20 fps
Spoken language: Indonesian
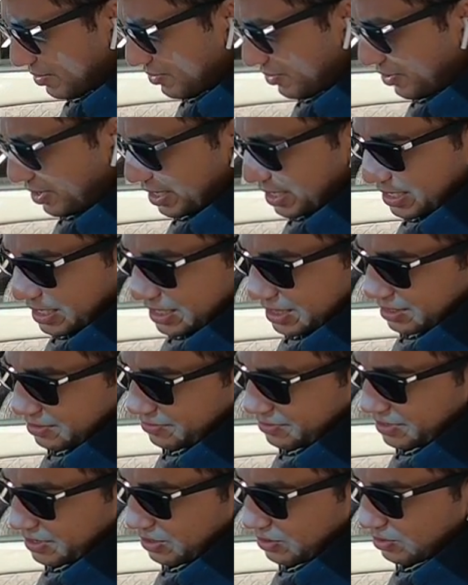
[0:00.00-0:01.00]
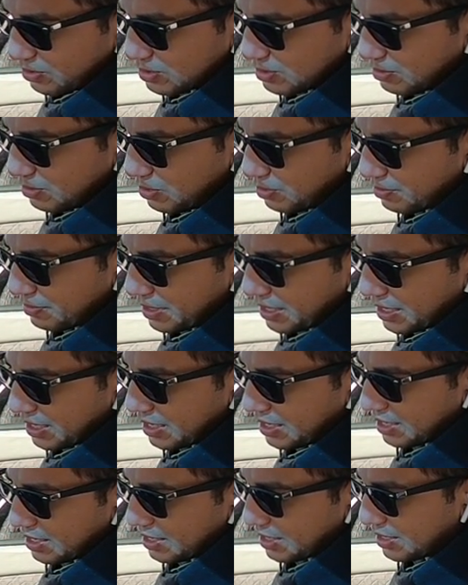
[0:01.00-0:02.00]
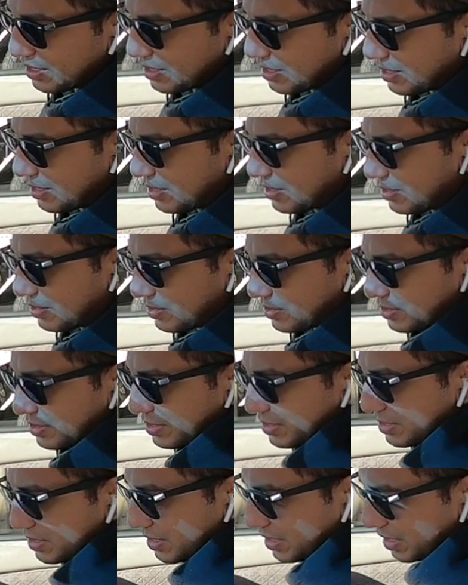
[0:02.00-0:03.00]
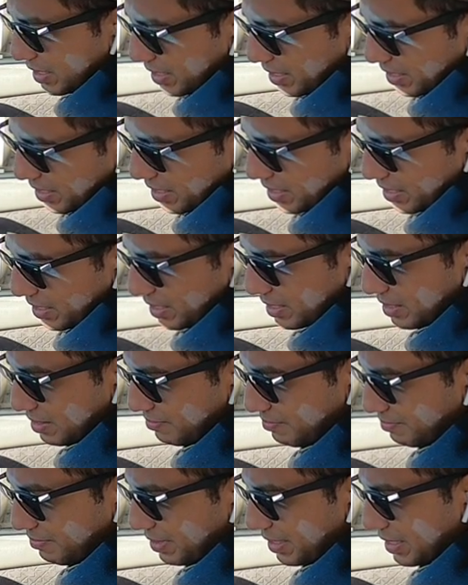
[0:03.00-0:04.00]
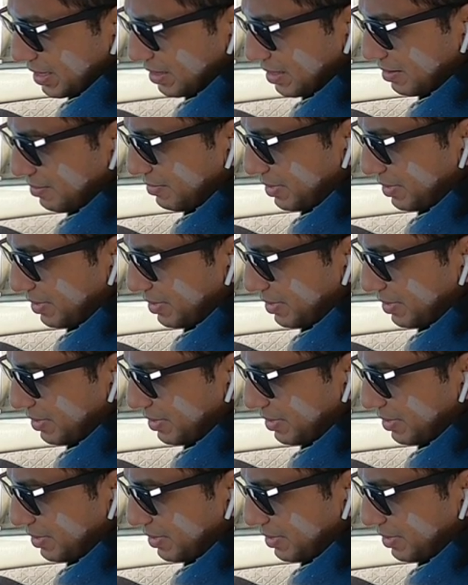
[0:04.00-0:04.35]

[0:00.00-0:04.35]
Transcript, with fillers: kalian udah lihat di video gue sebelumnya terus di sini ada tempat